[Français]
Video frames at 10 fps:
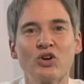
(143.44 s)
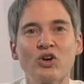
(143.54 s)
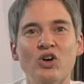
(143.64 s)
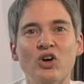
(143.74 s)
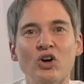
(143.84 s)

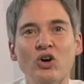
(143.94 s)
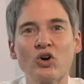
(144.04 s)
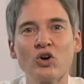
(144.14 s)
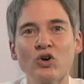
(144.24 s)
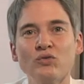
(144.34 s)
euh,
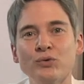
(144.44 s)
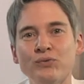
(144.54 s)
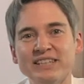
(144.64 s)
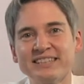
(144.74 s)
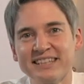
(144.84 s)
quand vous
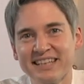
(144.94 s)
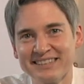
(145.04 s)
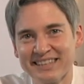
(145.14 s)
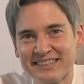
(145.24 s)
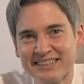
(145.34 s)
faites cet
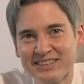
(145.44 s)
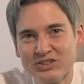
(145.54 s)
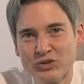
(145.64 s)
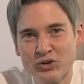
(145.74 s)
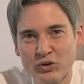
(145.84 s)

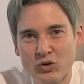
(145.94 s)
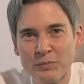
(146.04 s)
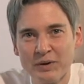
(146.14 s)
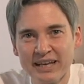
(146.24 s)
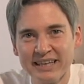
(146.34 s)
exercice de
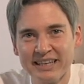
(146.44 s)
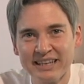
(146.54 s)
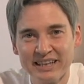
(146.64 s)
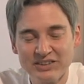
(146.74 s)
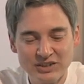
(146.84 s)
comparer les
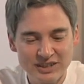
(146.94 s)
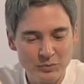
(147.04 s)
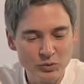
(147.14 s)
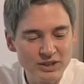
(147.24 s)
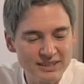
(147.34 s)
quatre
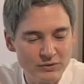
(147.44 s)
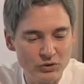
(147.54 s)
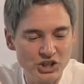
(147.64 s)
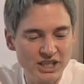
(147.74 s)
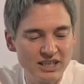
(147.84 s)
débuts des
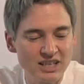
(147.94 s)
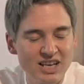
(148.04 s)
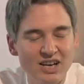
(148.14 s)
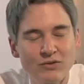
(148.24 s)
évangiles,